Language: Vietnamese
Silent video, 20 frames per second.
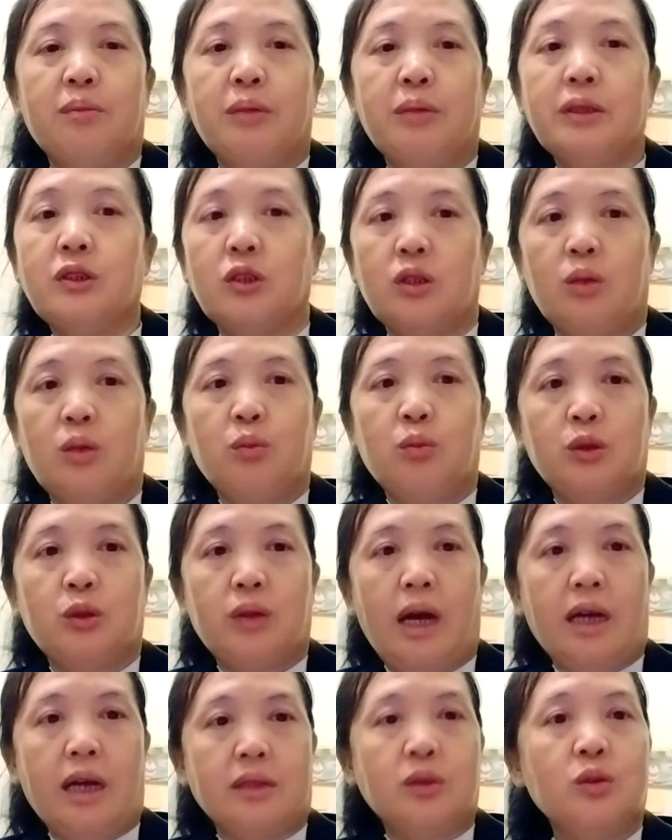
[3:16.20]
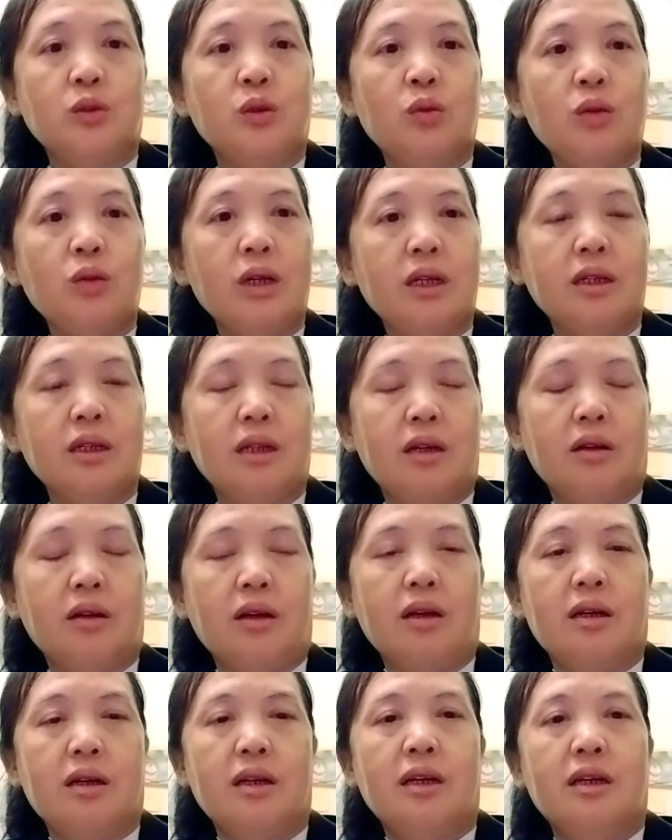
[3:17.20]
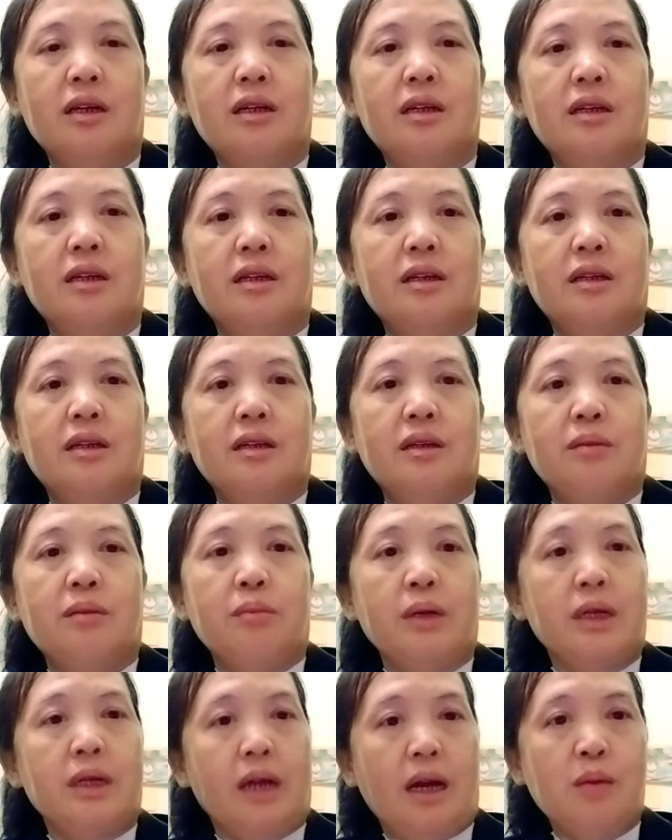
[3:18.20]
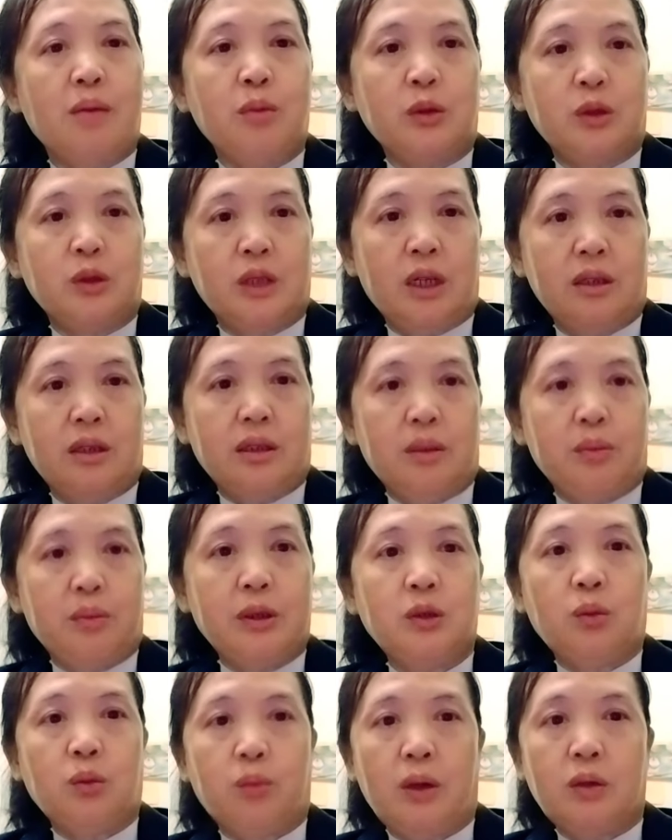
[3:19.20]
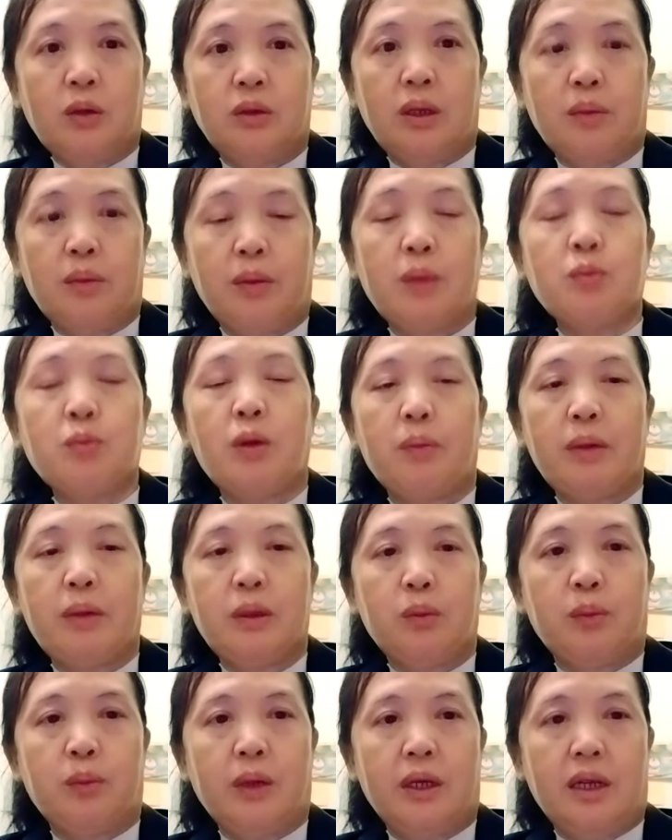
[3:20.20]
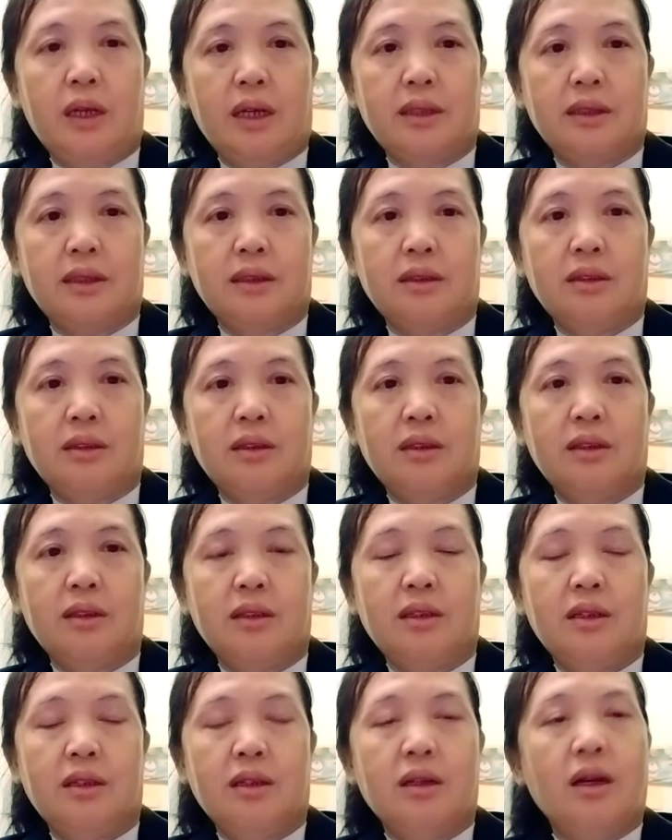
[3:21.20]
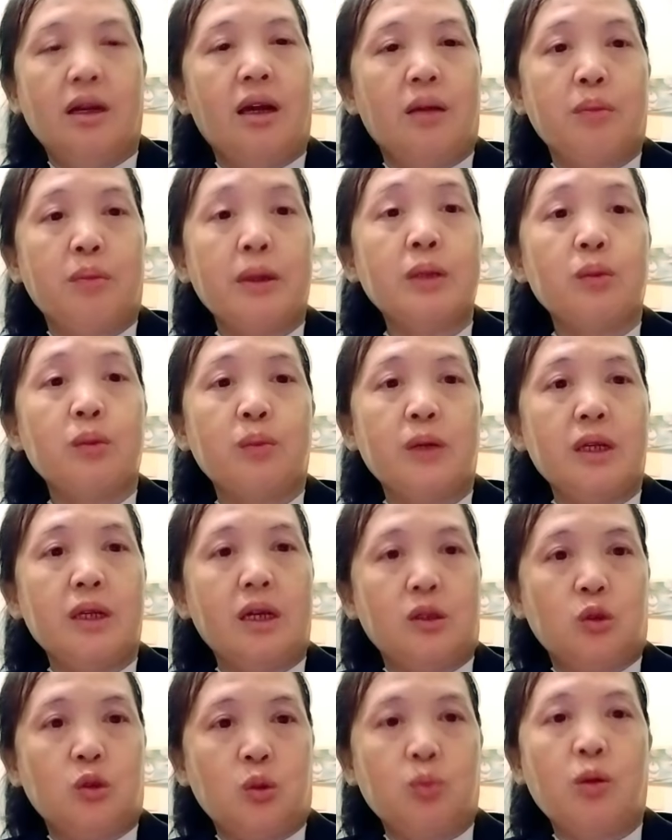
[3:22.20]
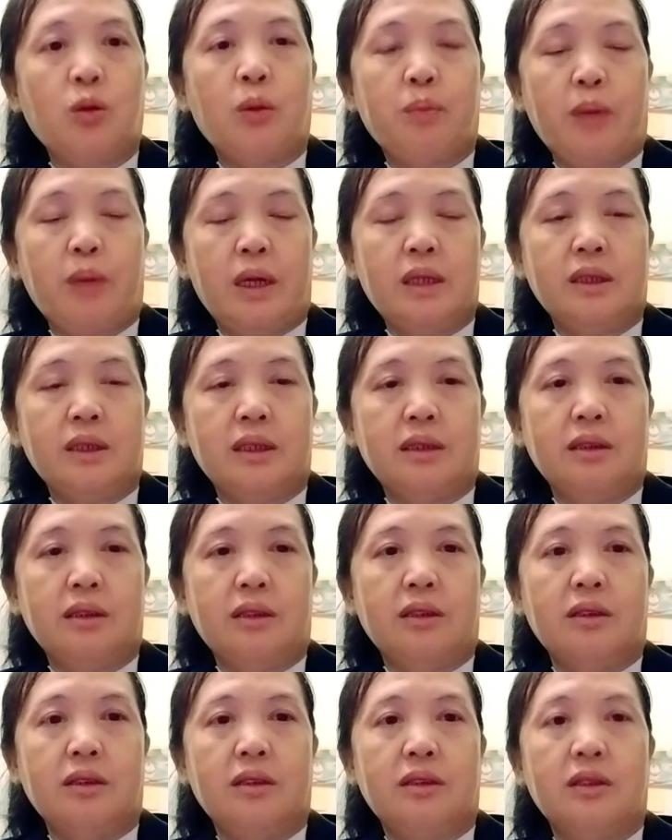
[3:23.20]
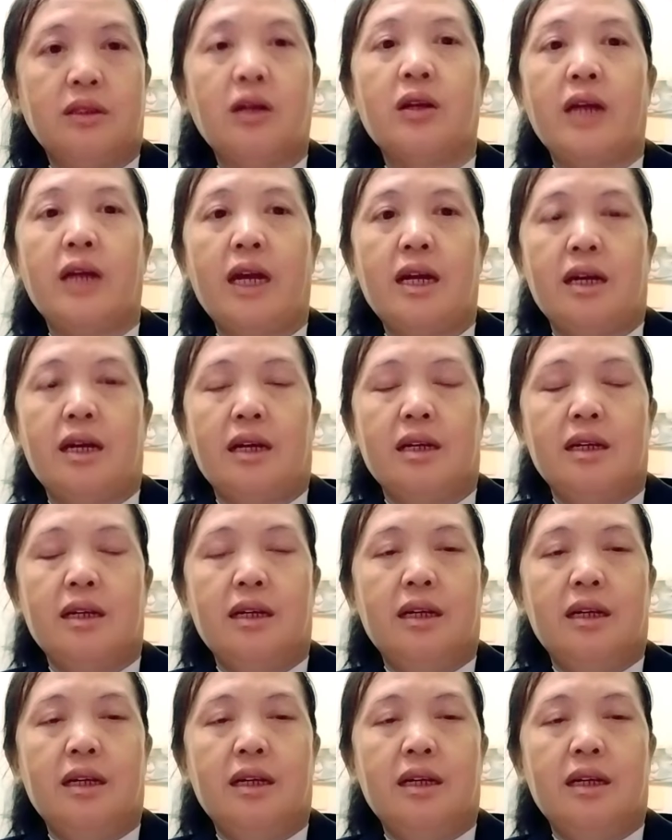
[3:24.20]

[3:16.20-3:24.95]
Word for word: bé chừng vô một thả cho chúng lưng lọ bé đặt cái một giờ chỉ bé chụp bao tiền, bé mua bé bốn nhẹ xứ họ bé bốn nhẹ chụp mua bé xứ nó nè